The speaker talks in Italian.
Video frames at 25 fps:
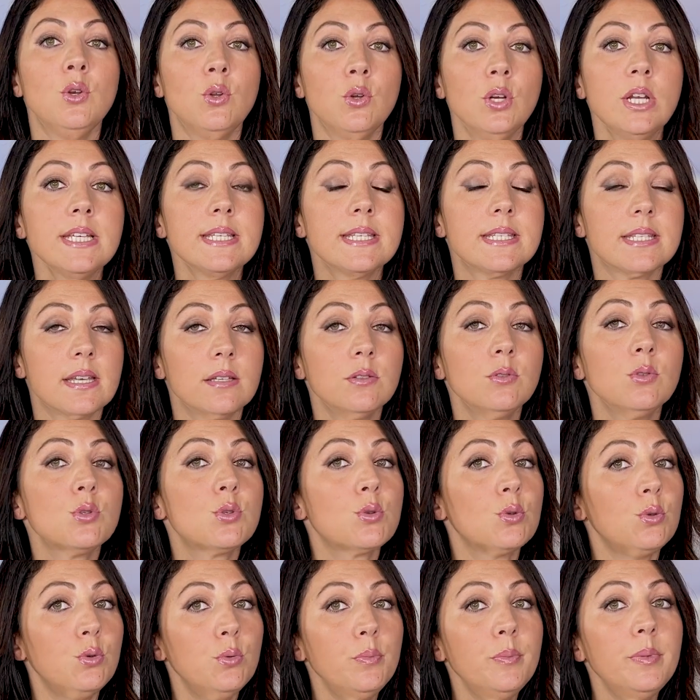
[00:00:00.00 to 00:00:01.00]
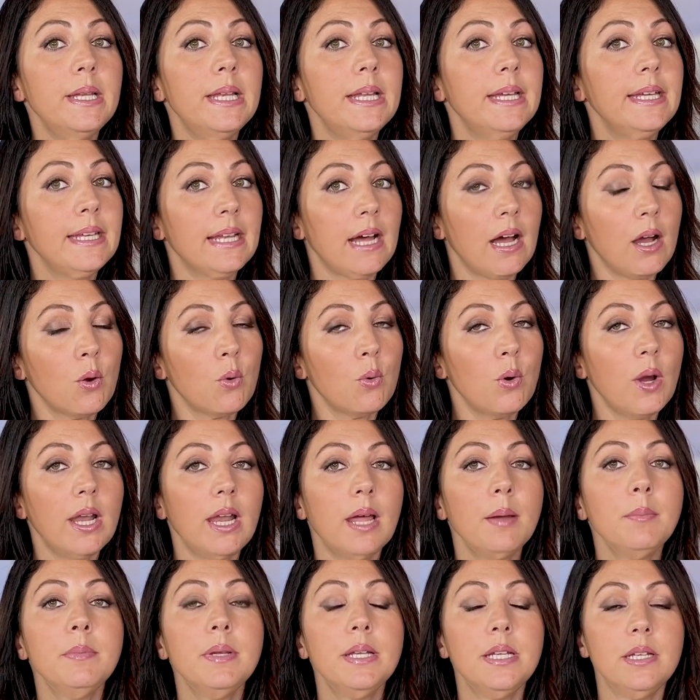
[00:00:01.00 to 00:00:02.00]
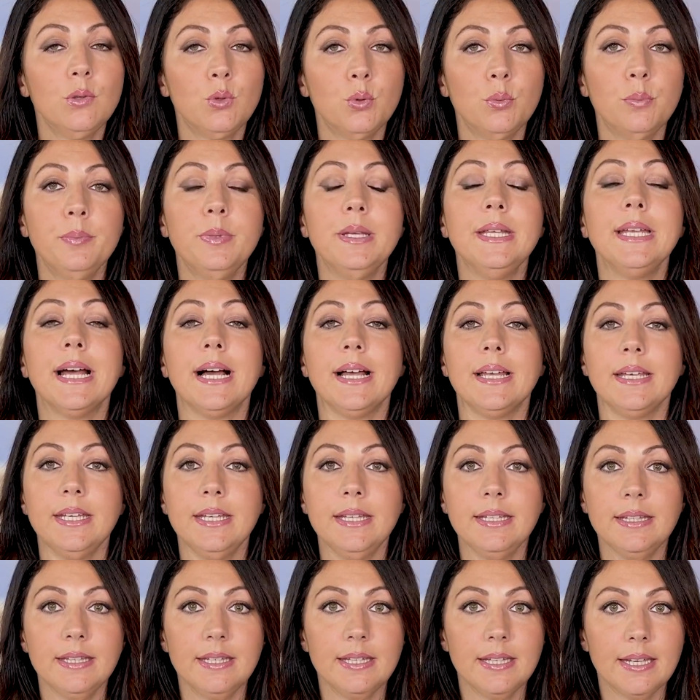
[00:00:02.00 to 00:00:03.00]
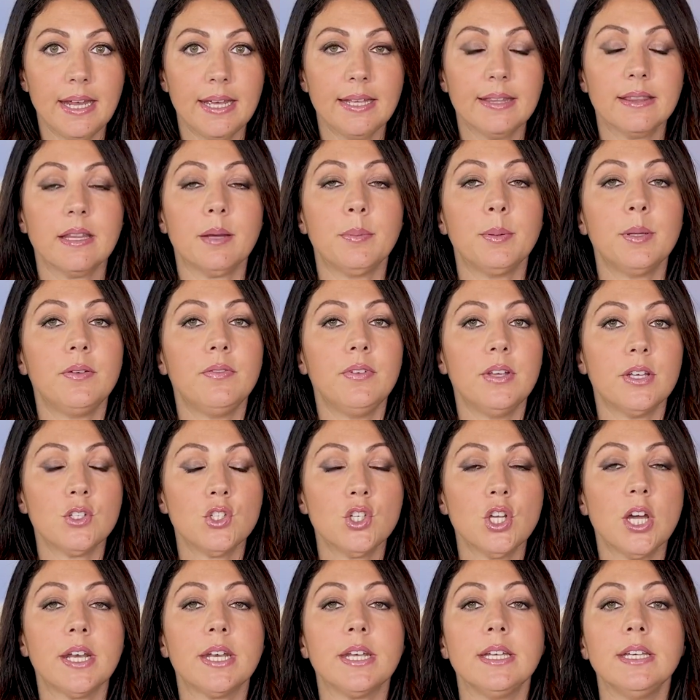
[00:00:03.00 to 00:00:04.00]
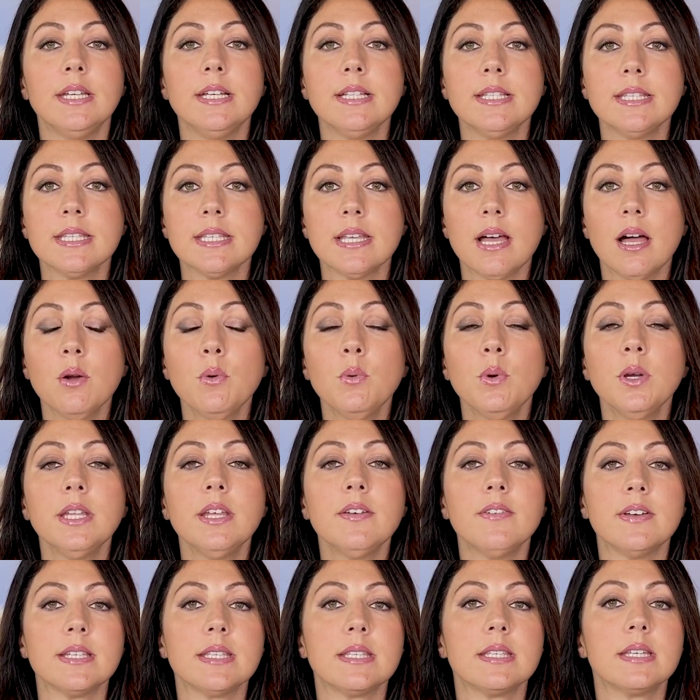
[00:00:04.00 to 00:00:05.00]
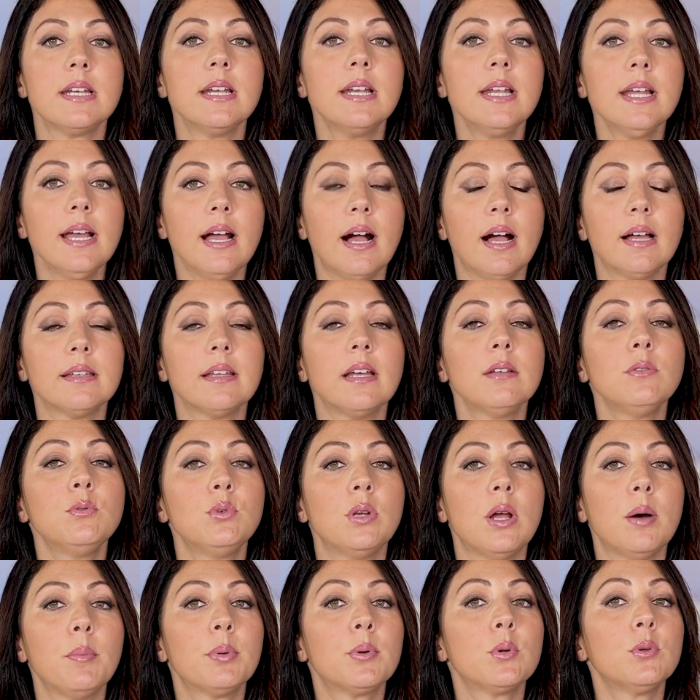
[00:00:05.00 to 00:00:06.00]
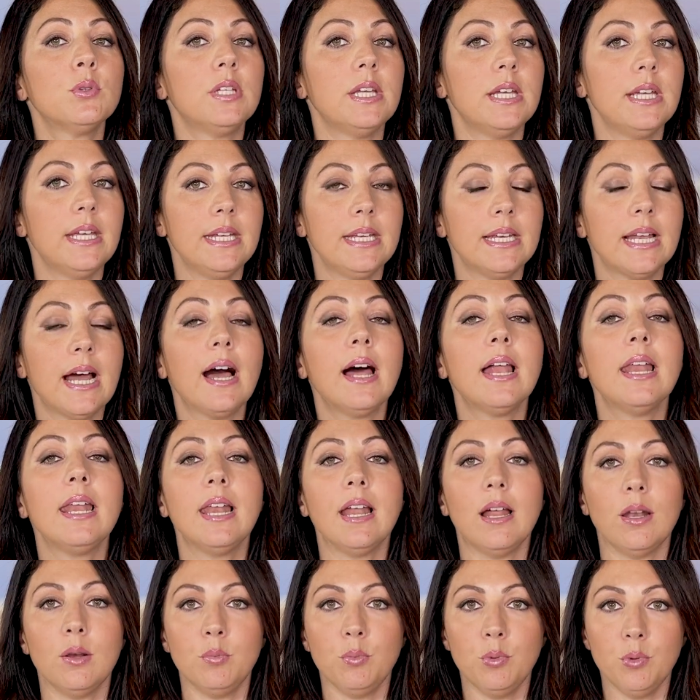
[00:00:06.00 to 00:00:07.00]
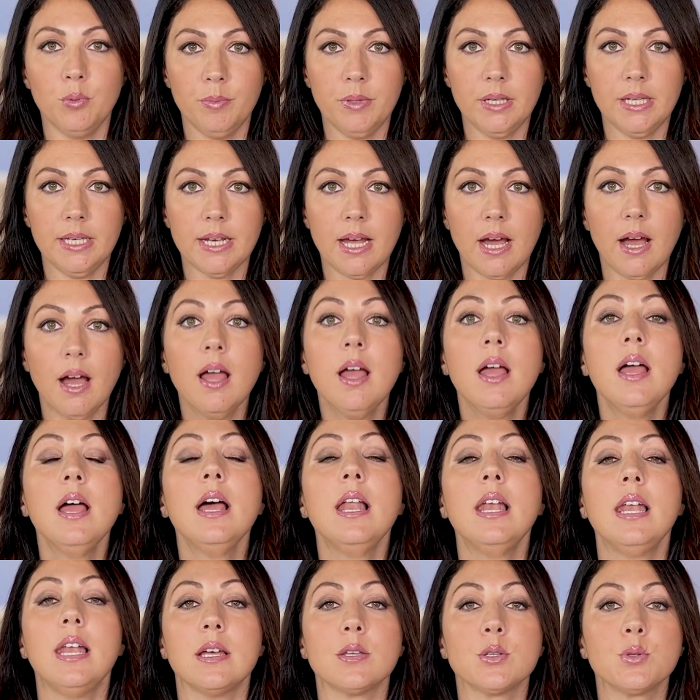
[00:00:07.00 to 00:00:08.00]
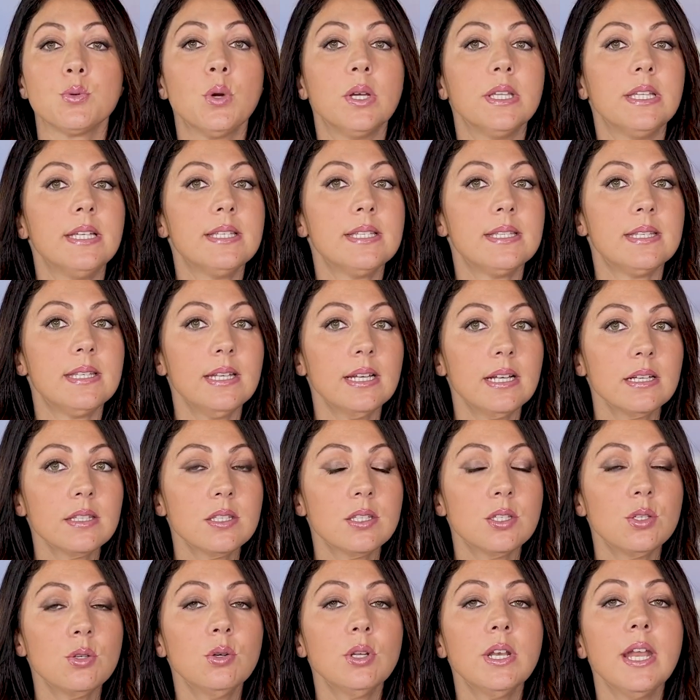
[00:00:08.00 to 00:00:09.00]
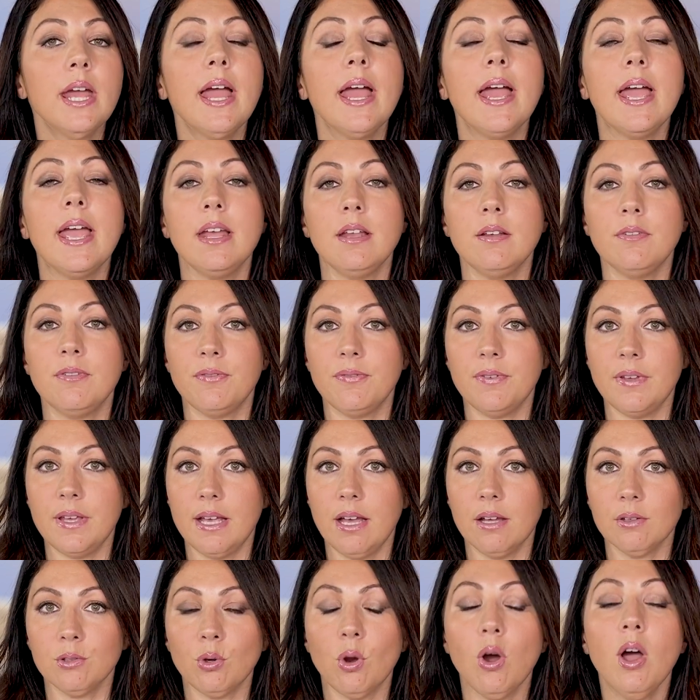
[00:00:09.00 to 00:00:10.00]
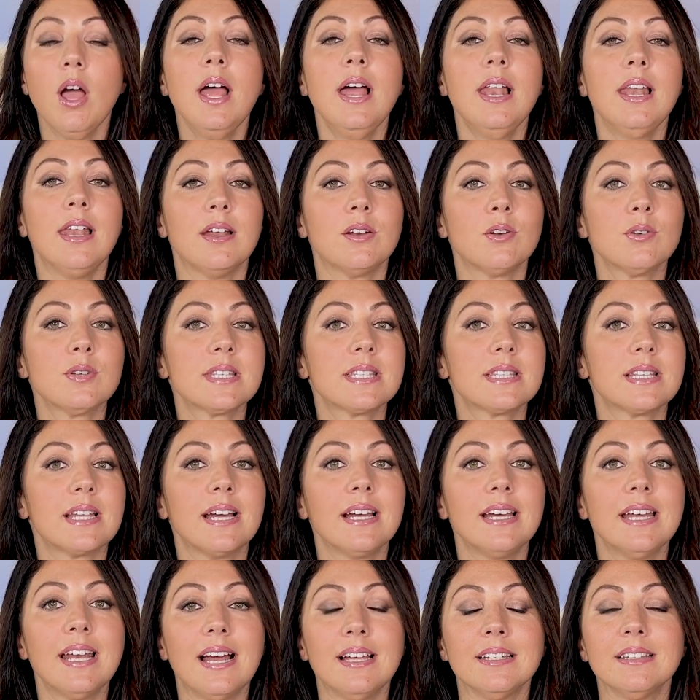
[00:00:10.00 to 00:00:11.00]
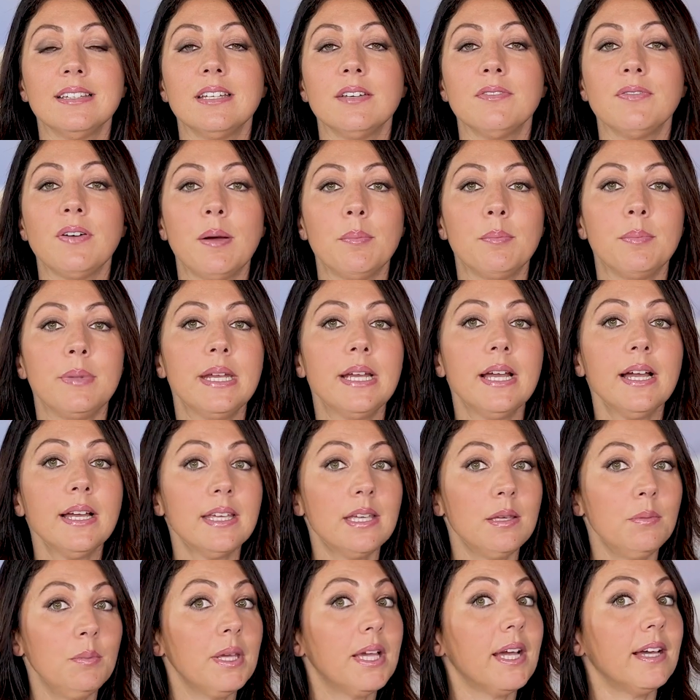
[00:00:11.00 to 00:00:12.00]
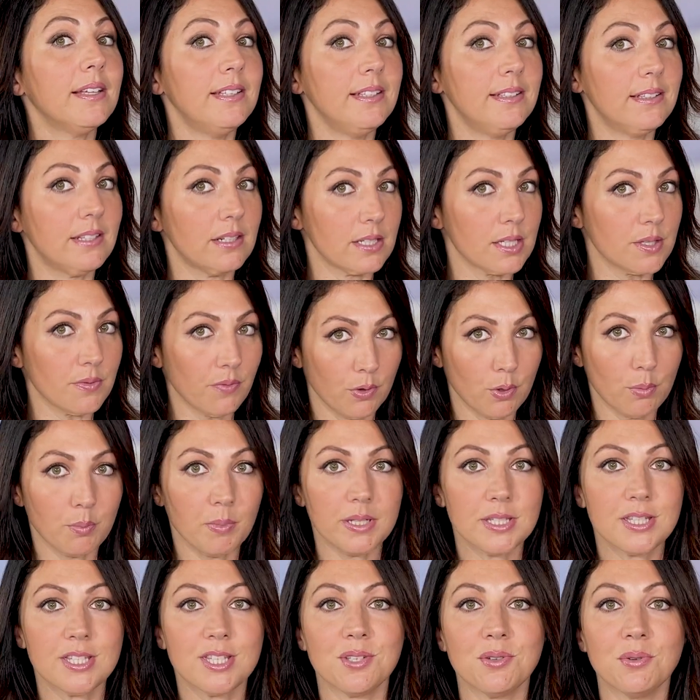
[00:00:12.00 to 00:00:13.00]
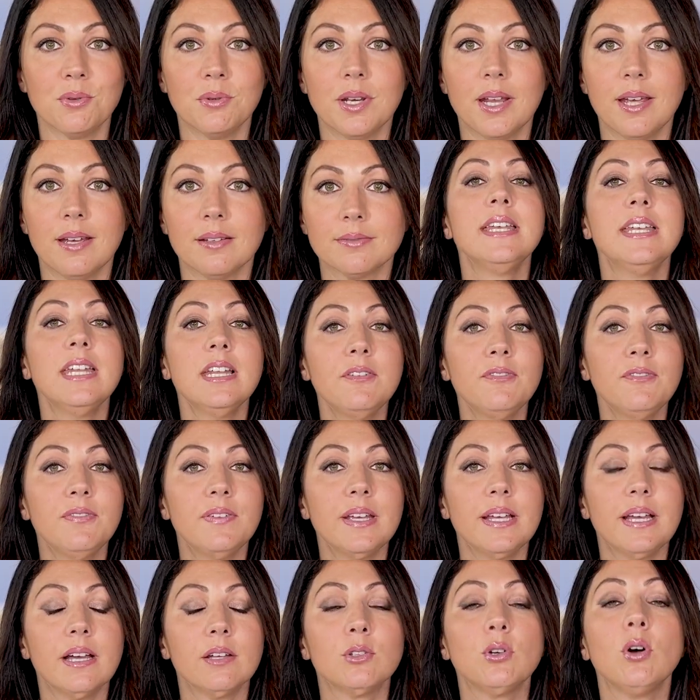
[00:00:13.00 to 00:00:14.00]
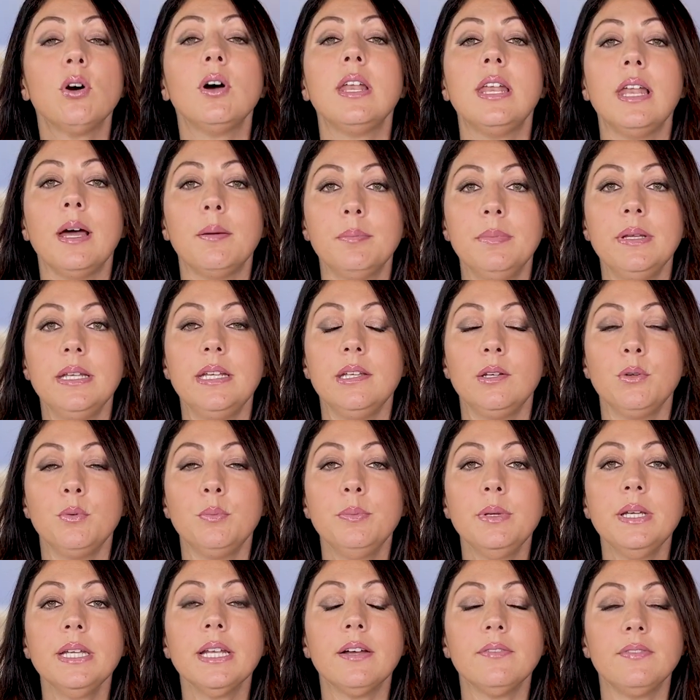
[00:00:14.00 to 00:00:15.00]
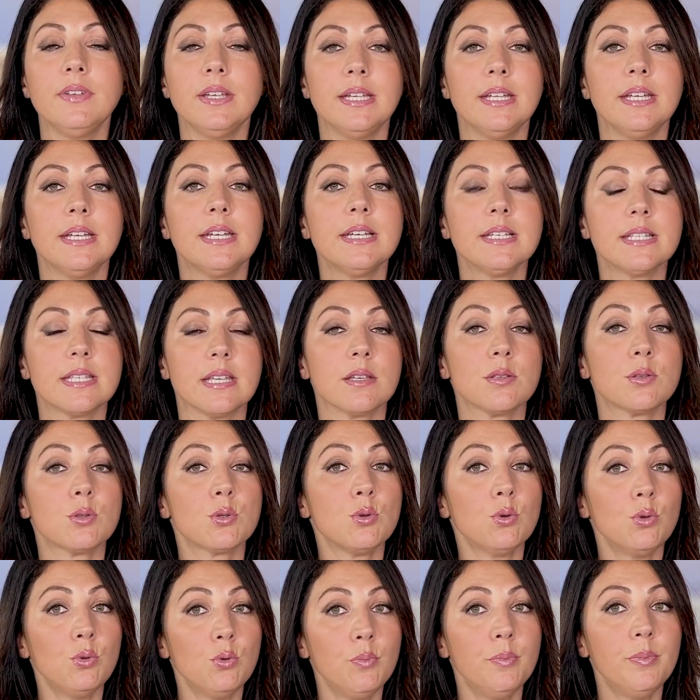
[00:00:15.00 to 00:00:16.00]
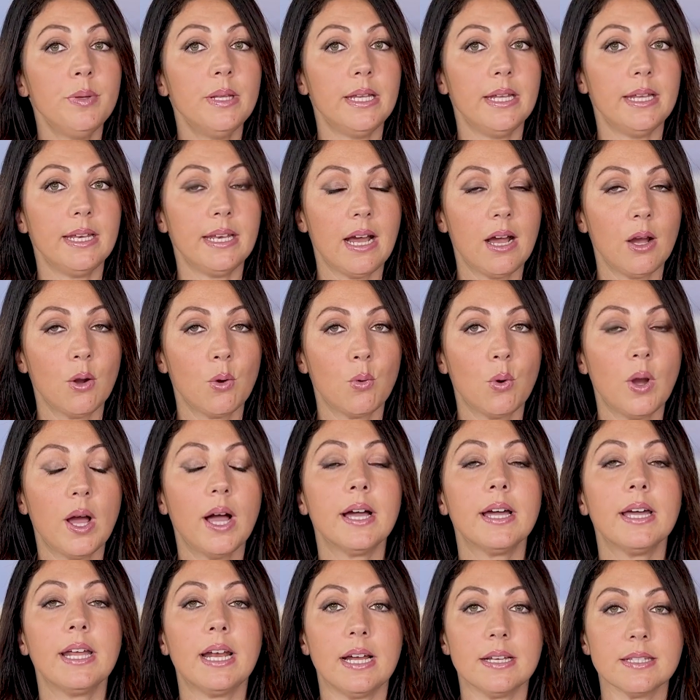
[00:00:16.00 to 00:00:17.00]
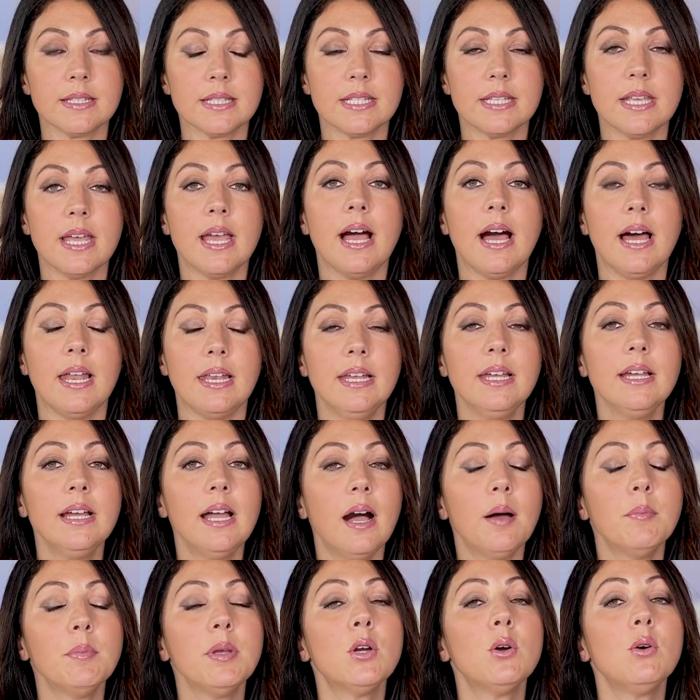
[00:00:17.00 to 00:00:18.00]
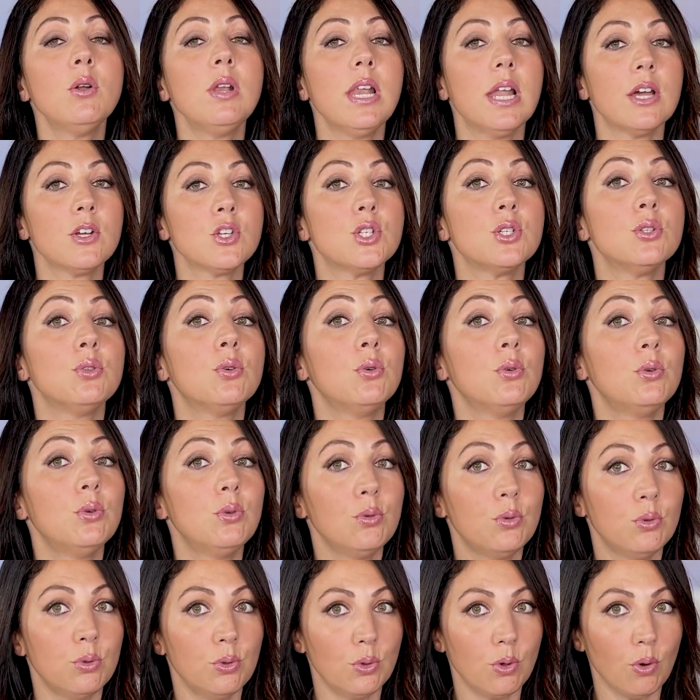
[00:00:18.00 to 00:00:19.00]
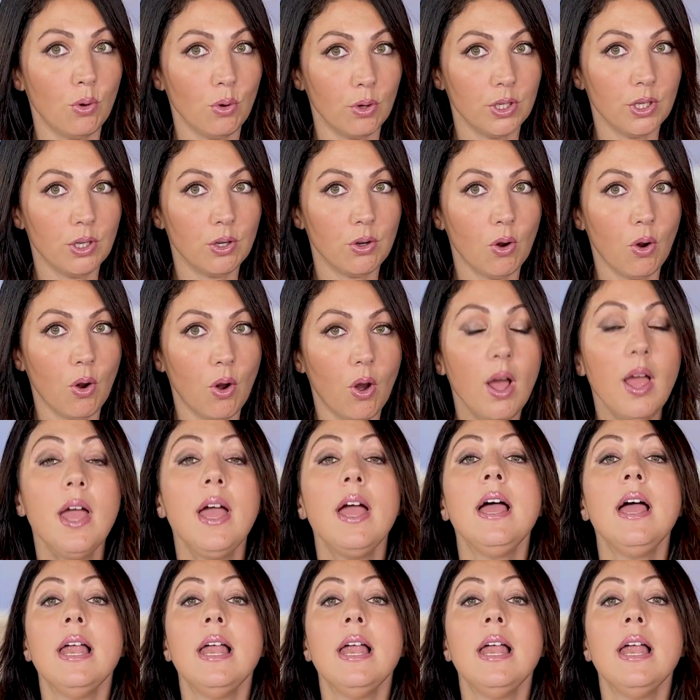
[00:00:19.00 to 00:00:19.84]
Non essendo solubile in acqua, la bilirubina indiretta per viaggiare nel sangue deve essere legata ad una proteina, l'albumina. La sua destinazione è il fegato, la nostra grande fabbrica chimica di trasformazione. Nel fegato la bilirubina viene resa solubile in acqua grazie al legame con l'acido glucuronico.